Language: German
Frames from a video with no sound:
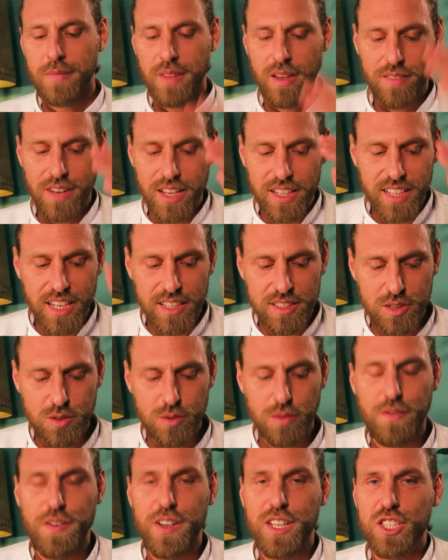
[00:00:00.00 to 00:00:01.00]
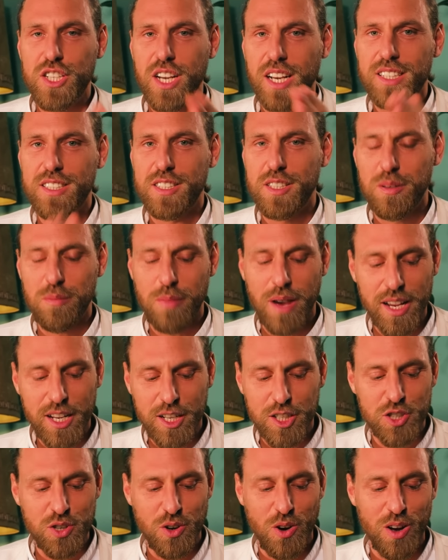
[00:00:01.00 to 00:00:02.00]
Vielleicht kennst du Phil Jackson,
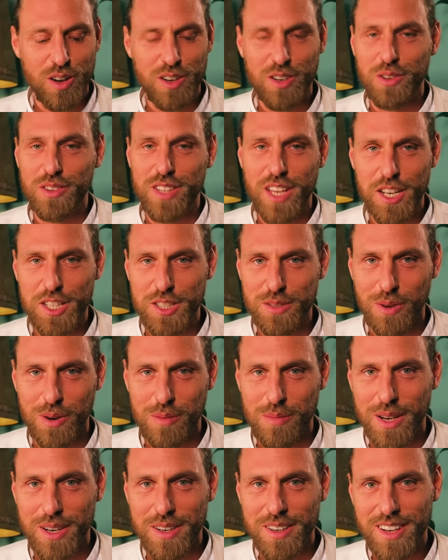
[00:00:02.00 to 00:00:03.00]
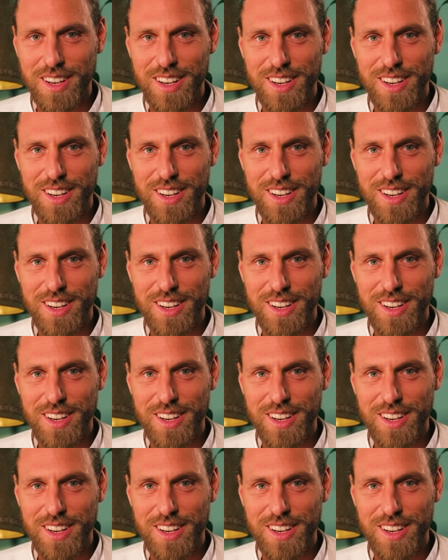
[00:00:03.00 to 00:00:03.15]
Michael Jordan und Dennis Rodman